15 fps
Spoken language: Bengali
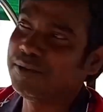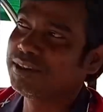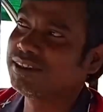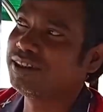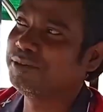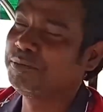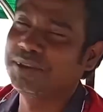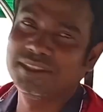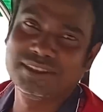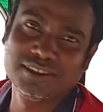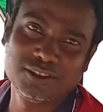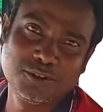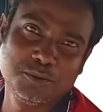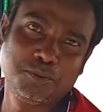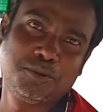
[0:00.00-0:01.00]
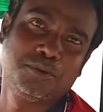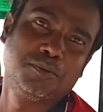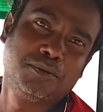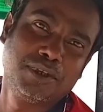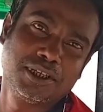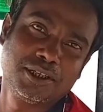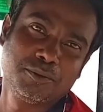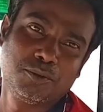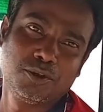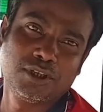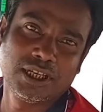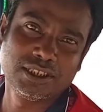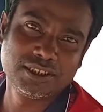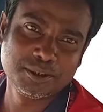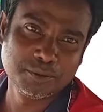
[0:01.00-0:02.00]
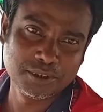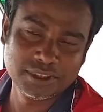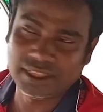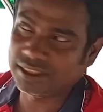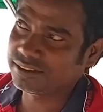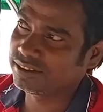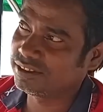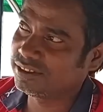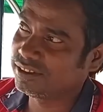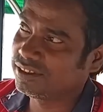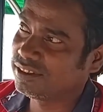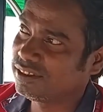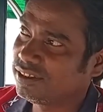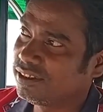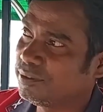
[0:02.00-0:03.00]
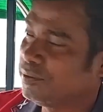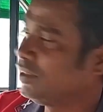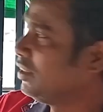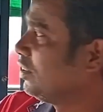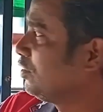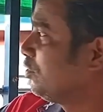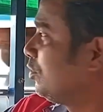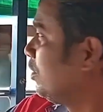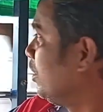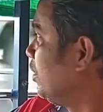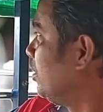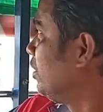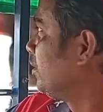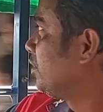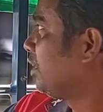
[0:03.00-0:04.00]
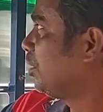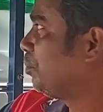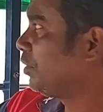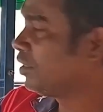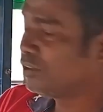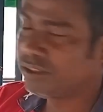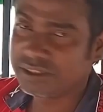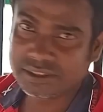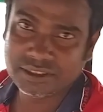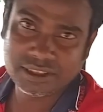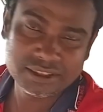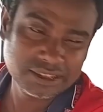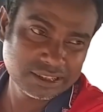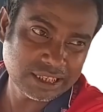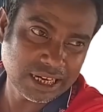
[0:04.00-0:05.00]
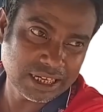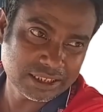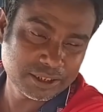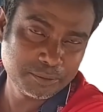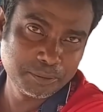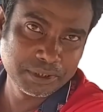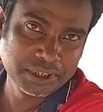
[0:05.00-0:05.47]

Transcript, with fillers: আমাদের ব্রিজ নিয়ে খুব মানে ভোগান্তির মধ্যে আছে মানে তারপরে হয়েছে কাঠের